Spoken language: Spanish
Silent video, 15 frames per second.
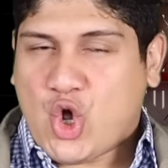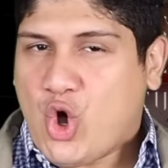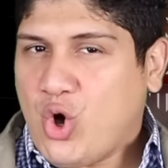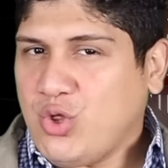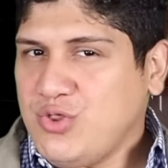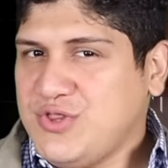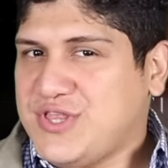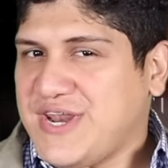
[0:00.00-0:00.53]

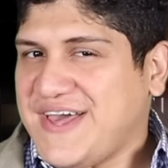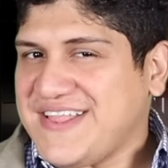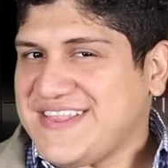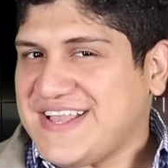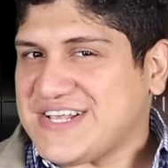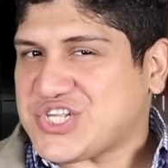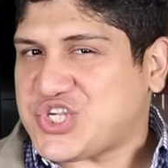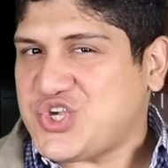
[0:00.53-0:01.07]

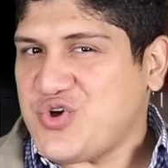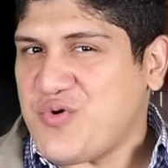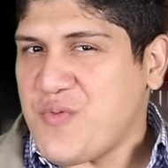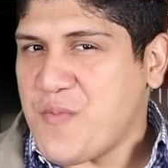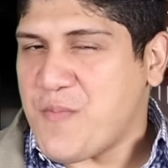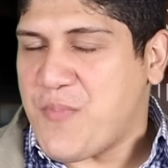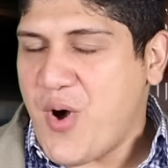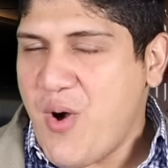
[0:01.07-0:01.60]

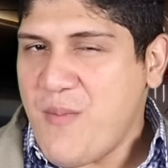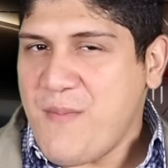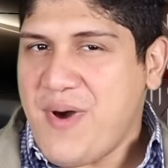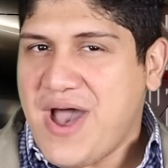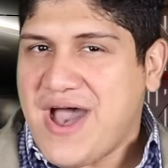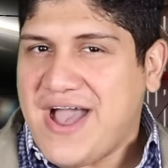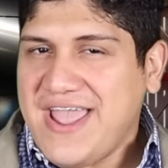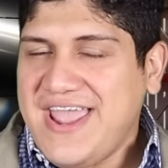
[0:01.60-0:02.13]
Contratación
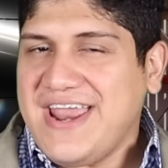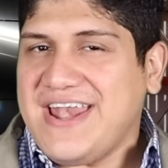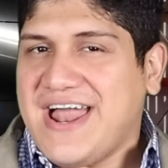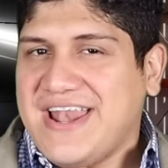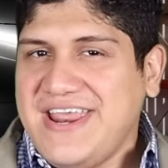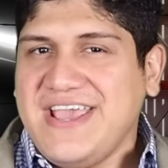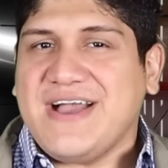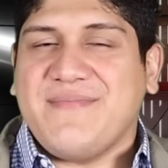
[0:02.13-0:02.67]
bomba en
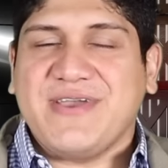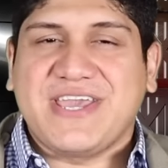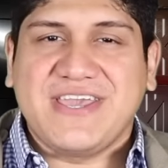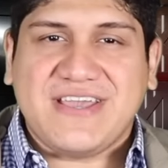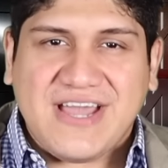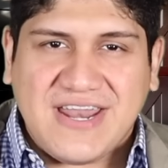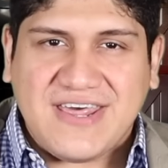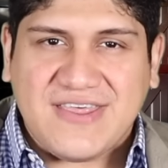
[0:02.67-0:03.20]
la Liga
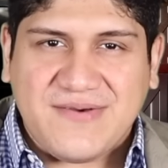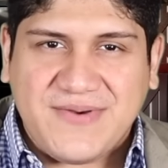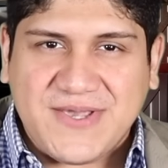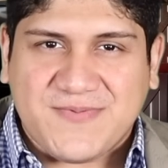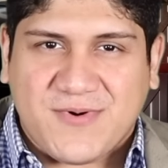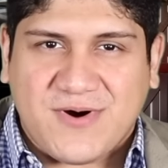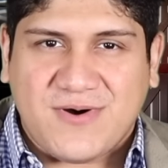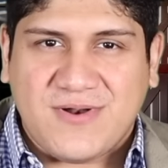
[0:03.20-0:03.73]
Mexicana de
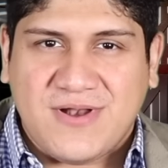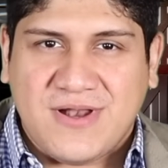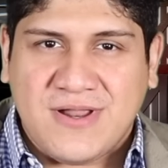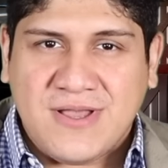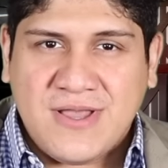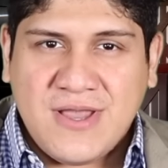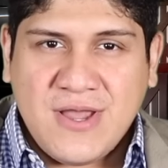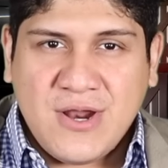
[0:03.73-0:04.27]

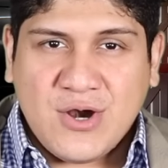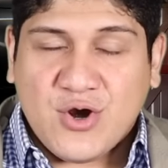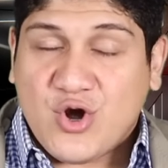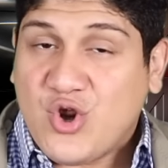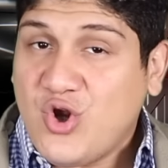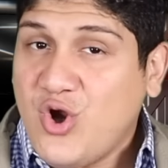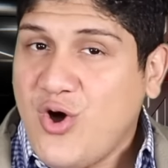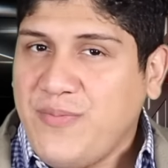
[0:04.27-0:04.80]
Béisbol.
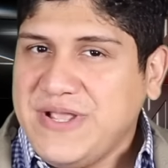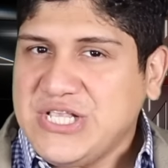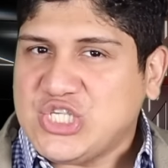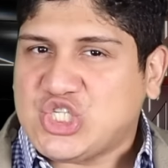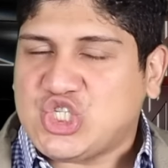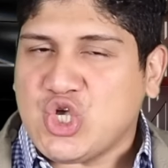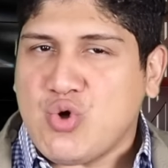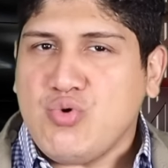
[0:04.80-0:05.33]

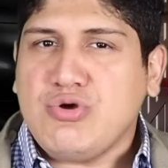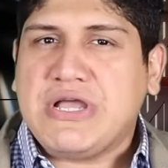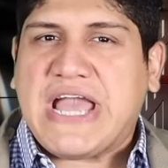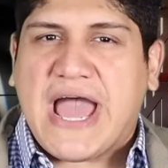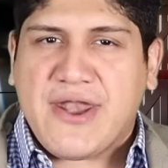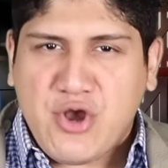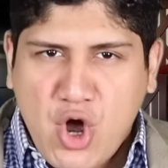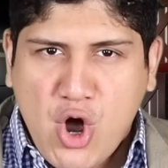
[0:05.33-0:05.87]
Robinson
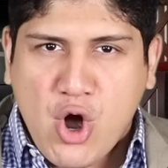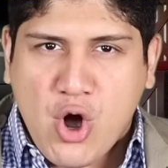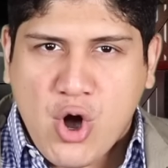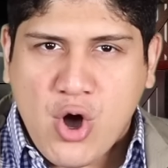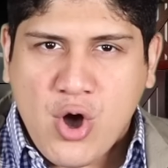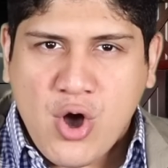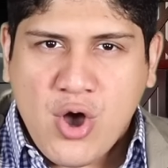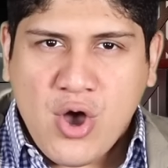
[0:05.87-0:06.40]

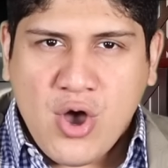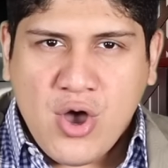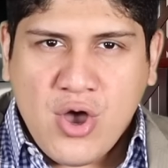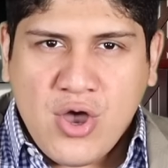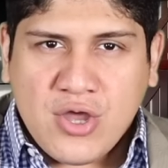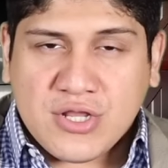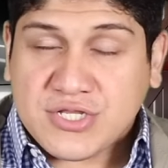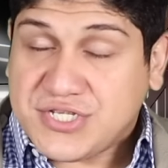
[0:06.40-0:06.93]
Cano
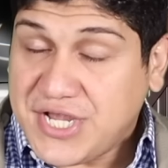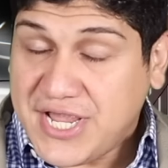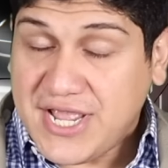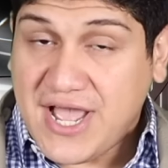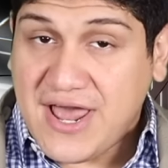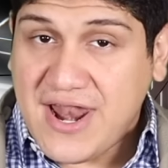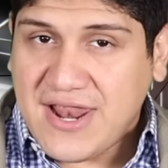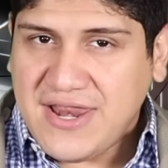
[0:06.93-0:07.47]

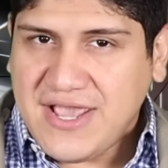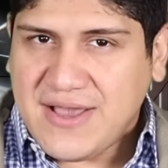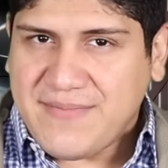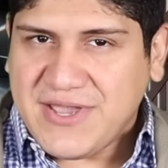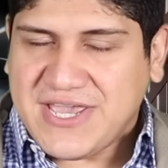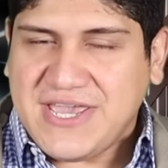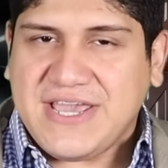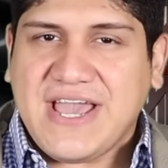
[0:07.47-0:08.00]
llega a la Liga
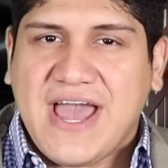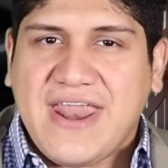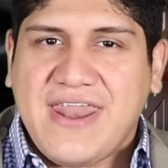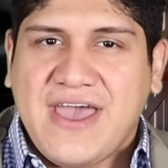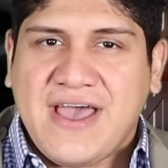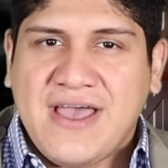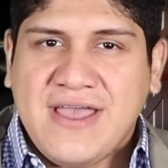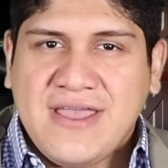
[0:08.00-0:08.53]

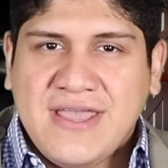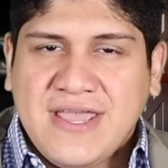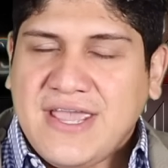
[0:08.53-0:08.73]
Mexicana.